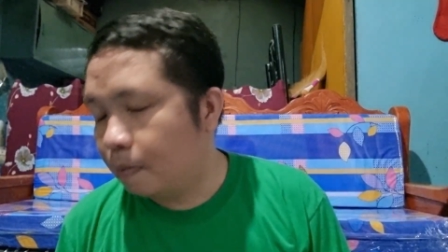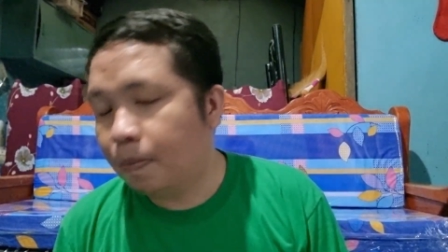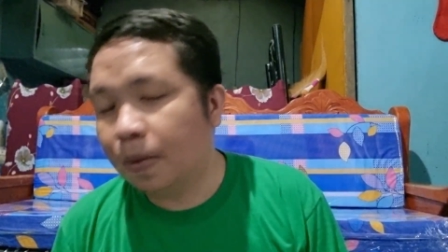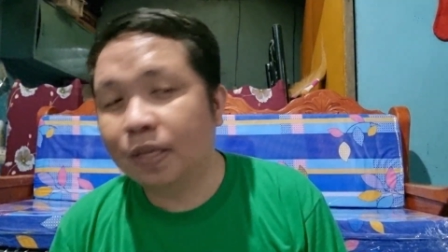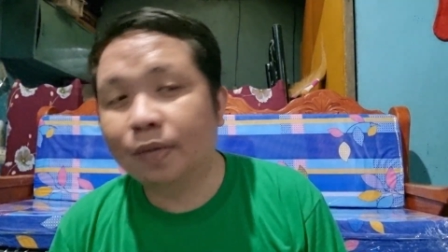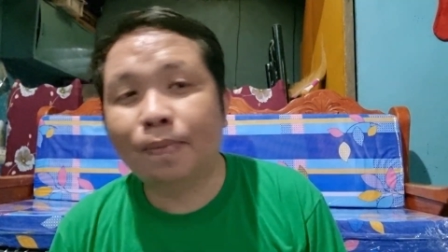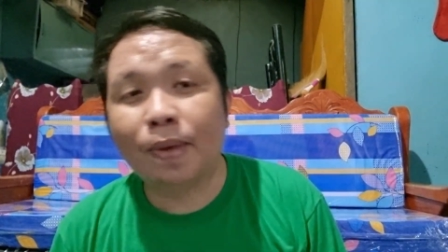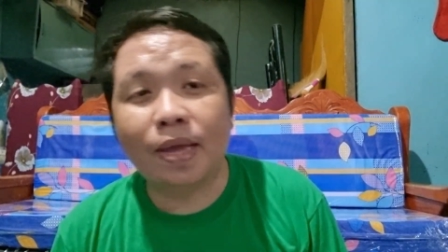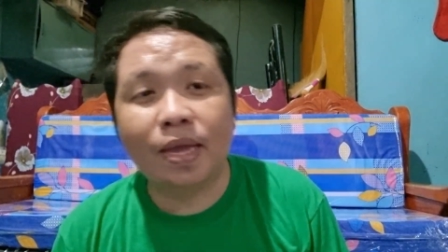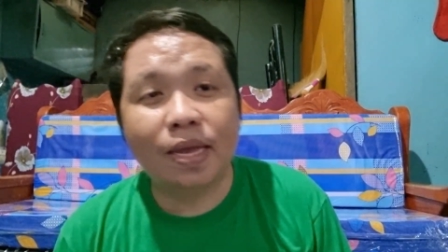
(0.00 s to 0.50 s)

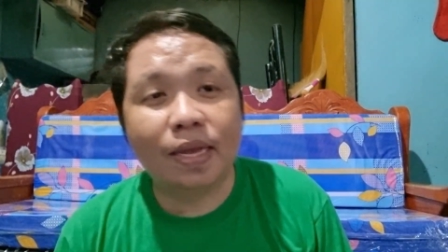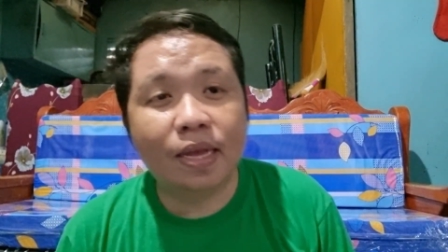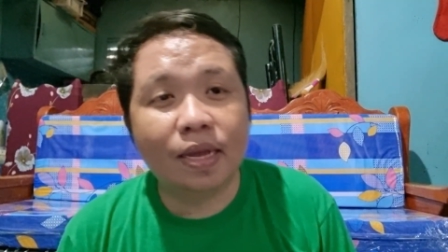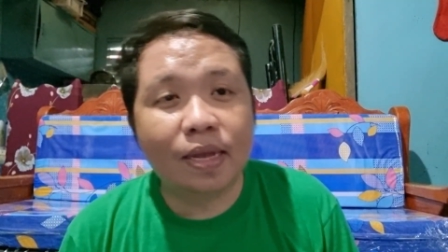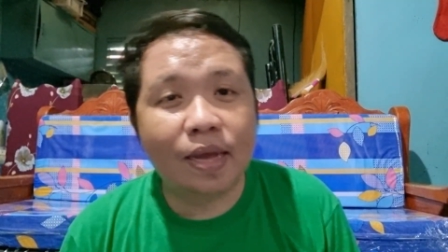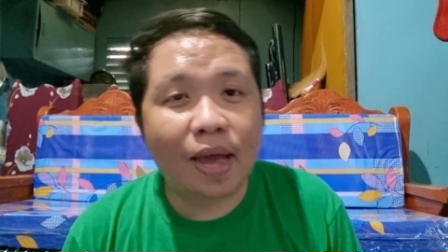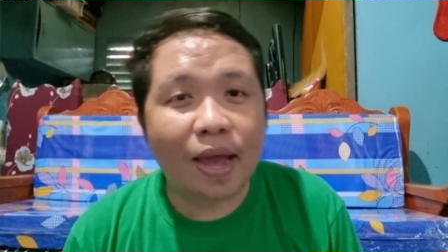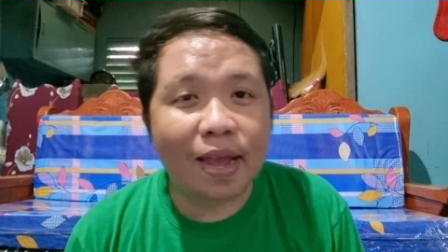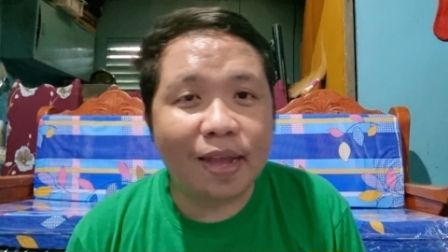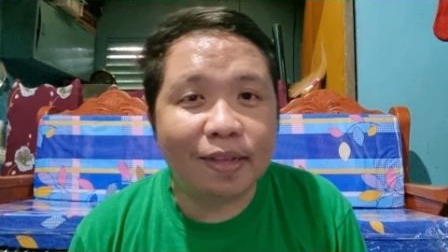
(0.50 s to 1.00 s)
mas
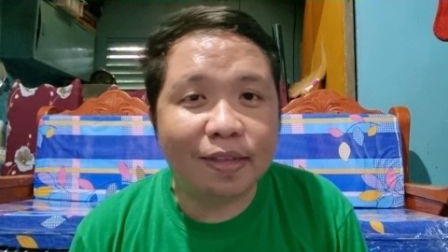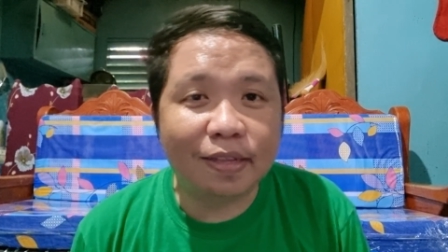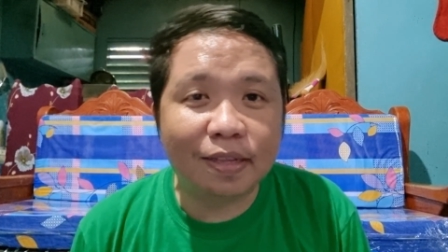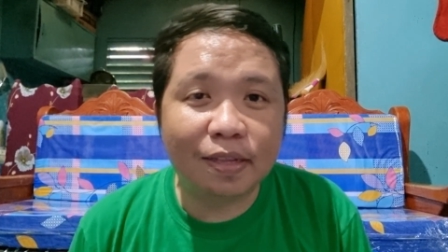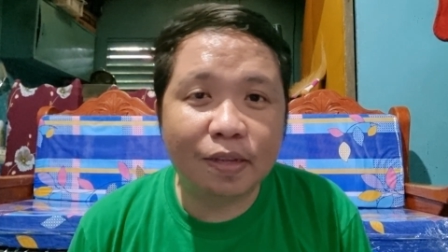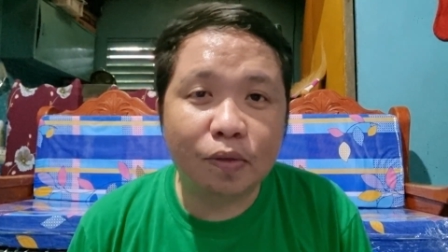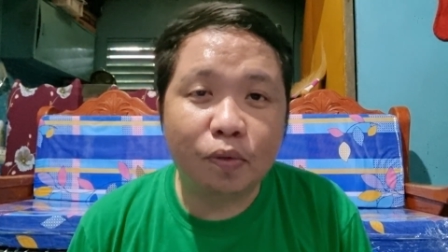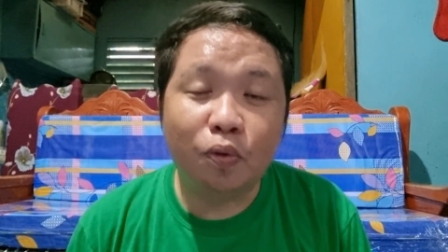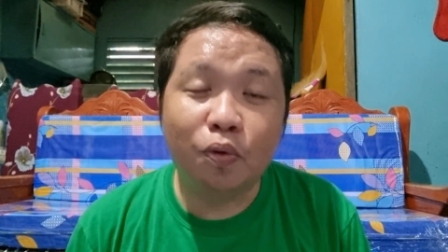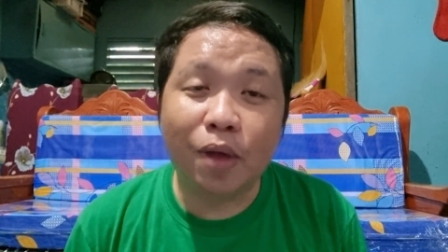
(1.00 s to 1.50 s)
maigi
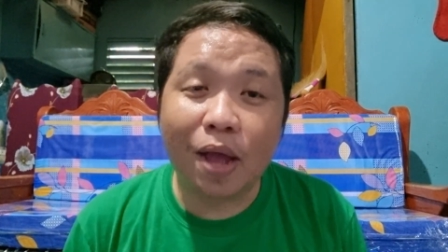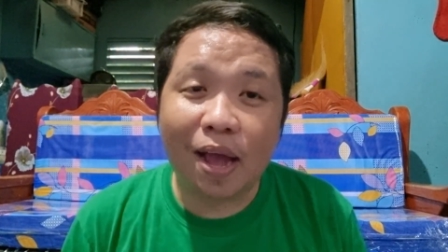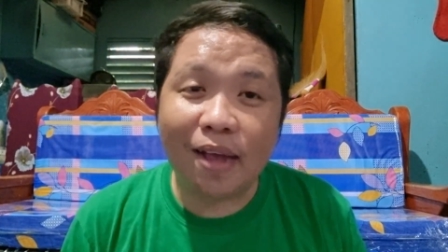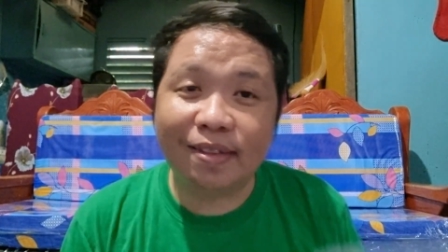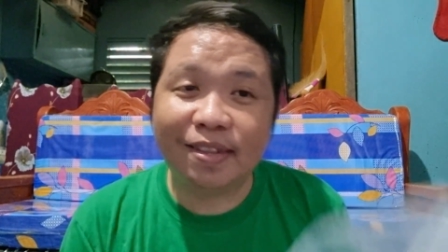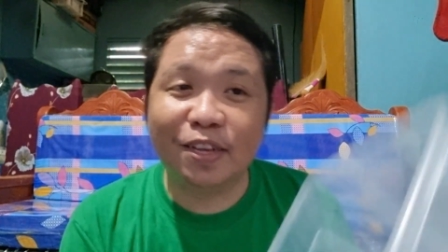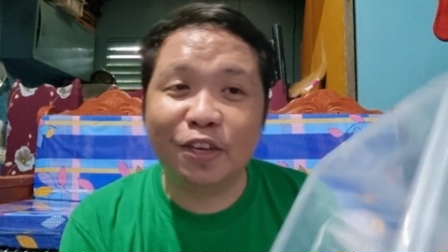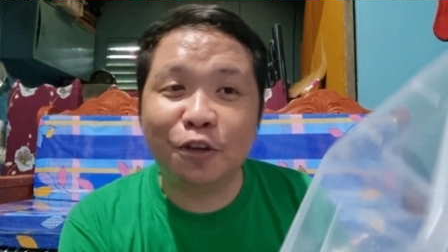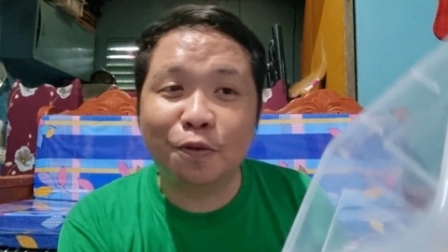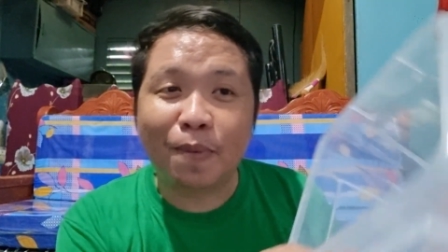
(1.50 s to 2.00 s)
guys,
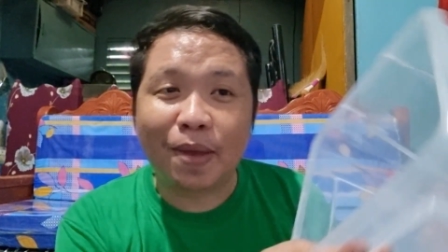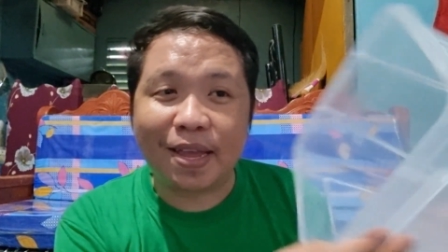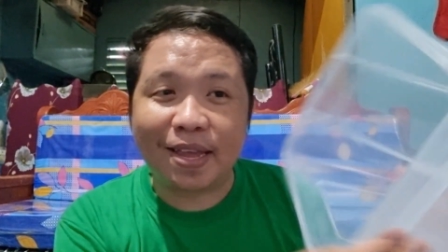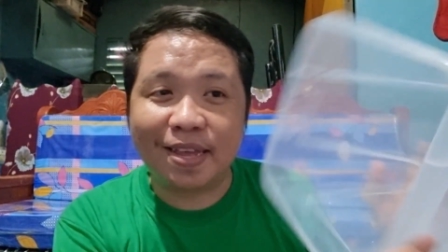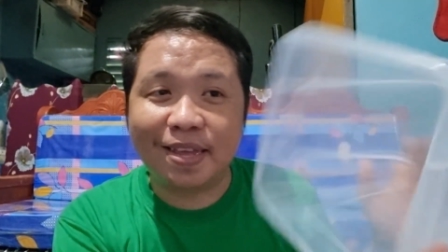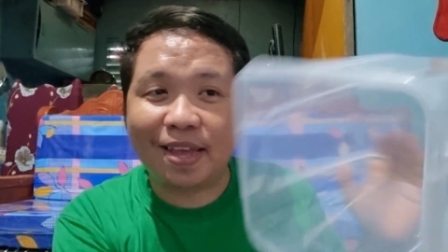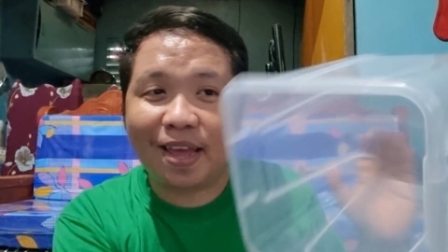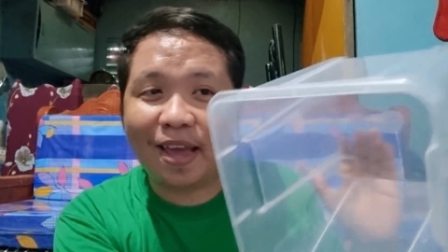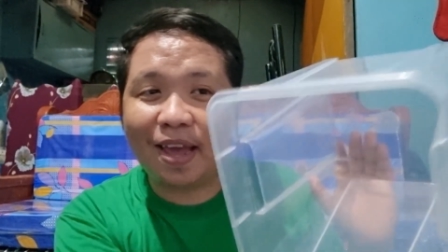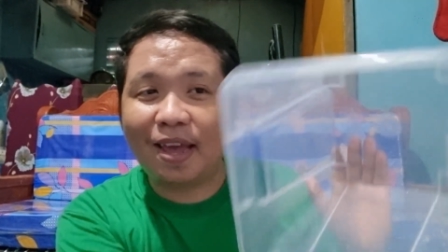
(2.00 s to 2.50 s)
hugasan nyo
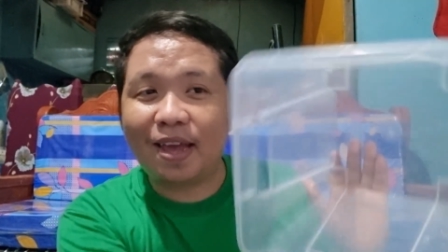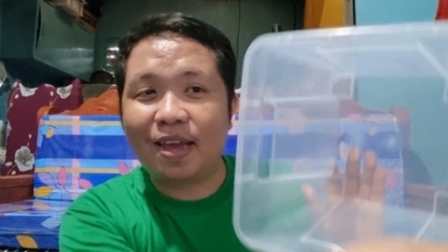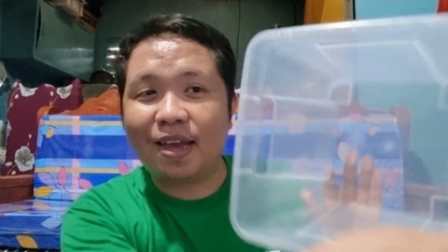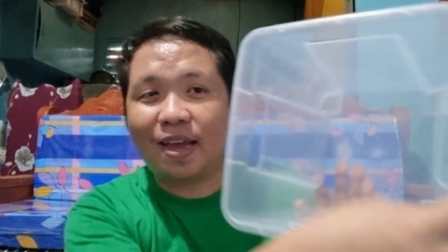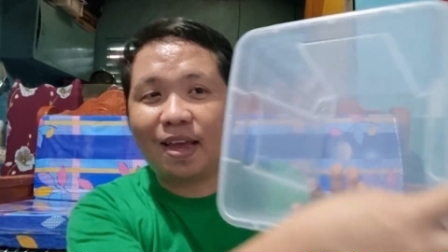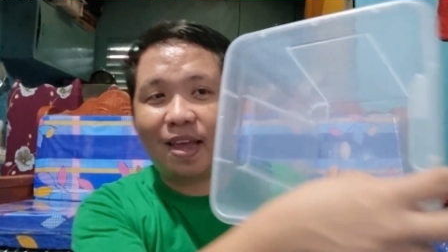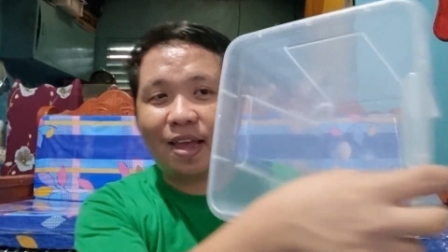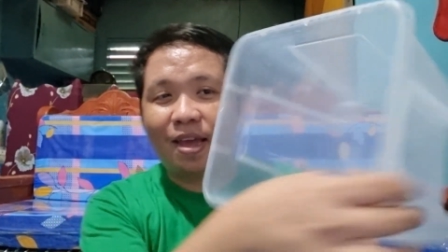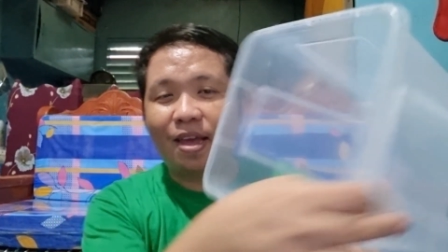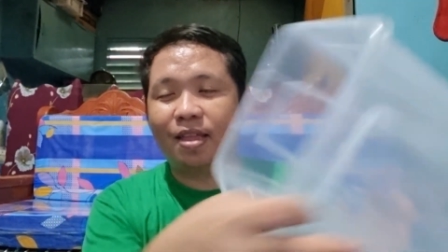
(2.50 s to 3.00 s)
maigi.
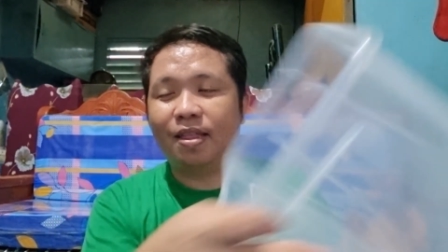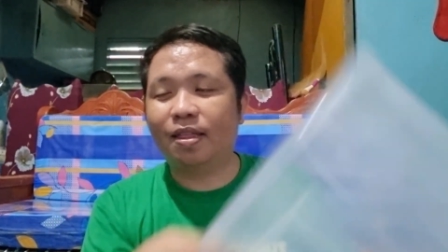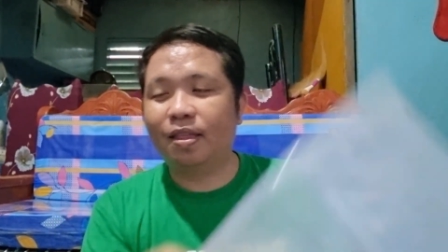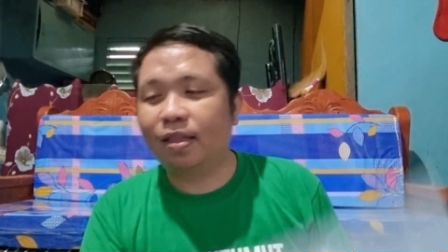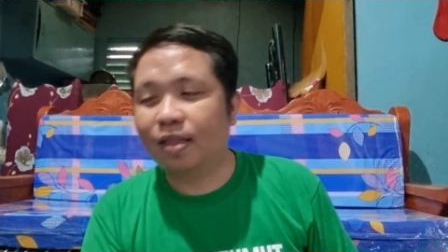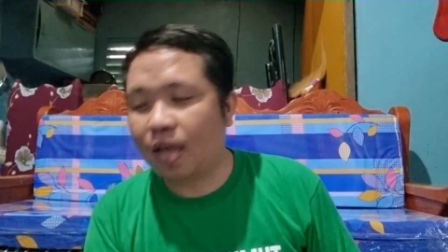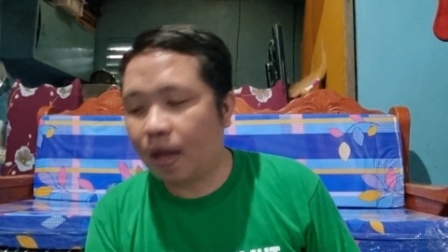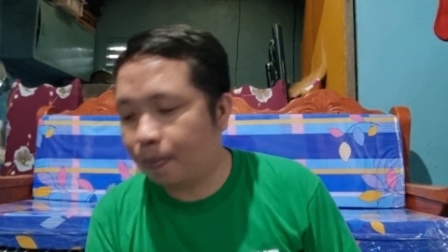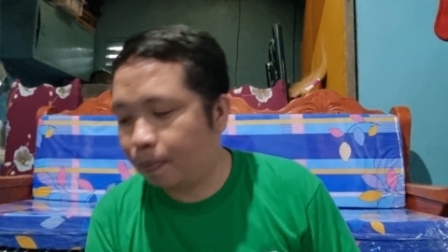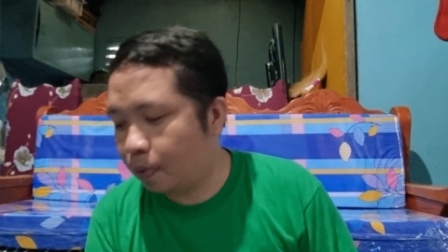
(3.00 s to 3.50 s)
Ayan,
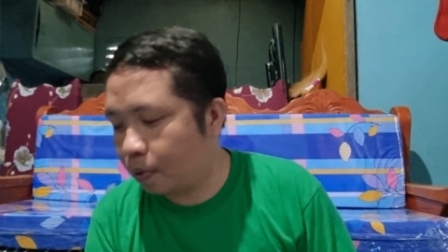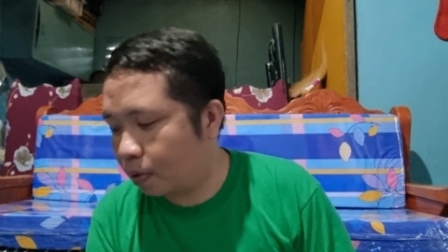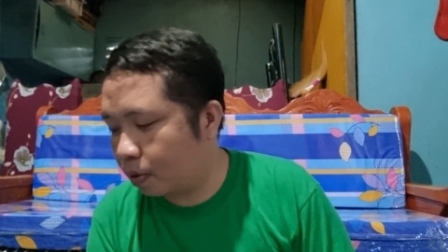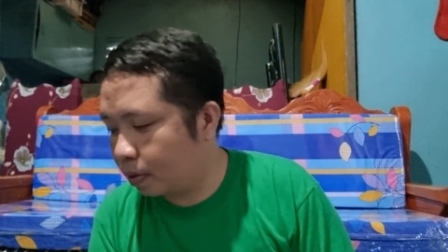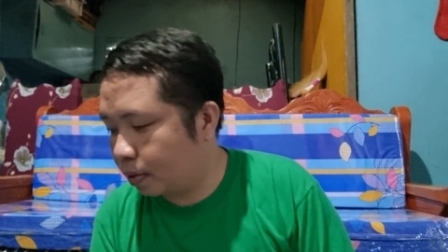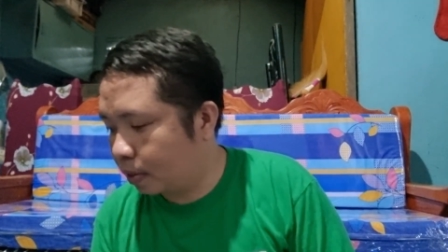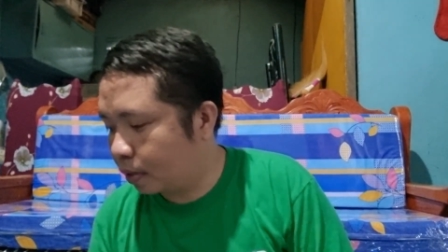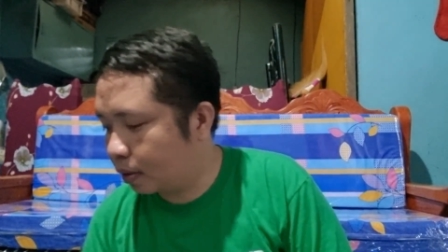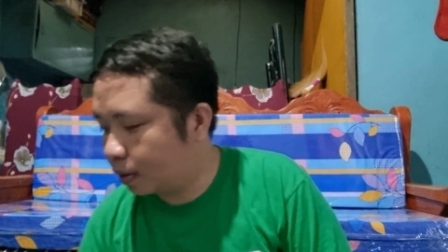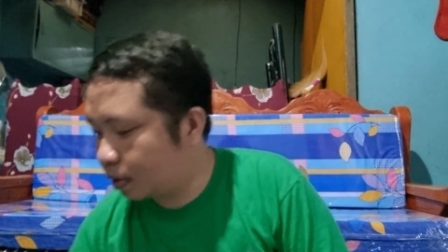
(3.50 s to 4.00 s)

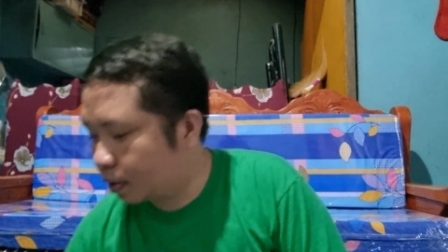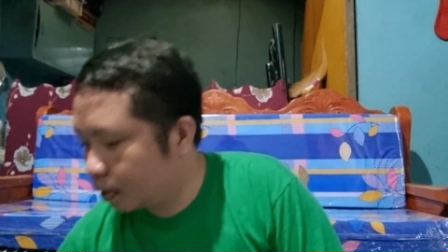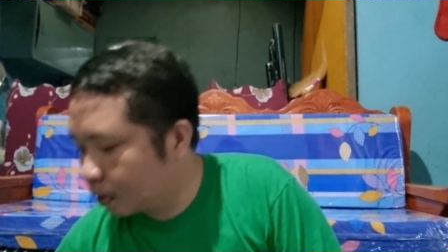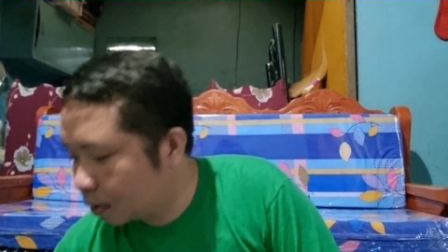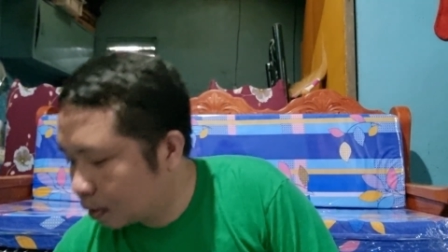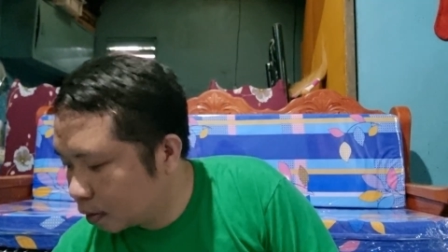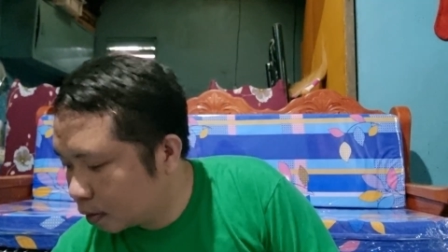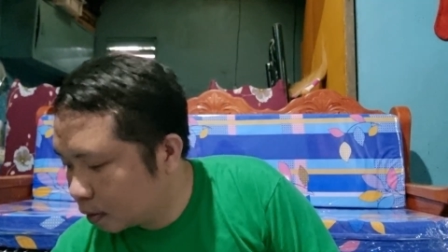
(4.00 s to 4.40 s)
tapos